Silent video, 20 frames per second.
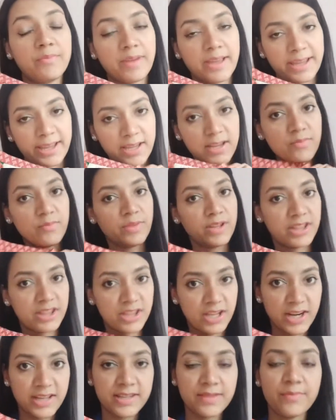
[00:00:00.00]
अगेन
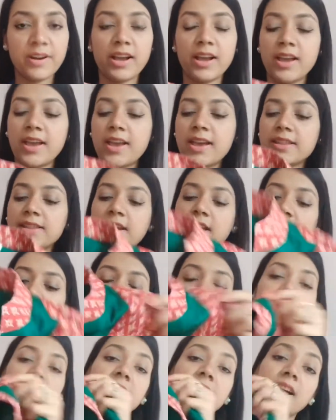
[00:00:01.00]
मिंत्रा से मंगाया था
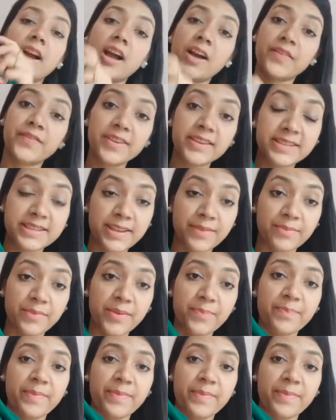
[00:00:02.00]
एंड ये काफ़ी समय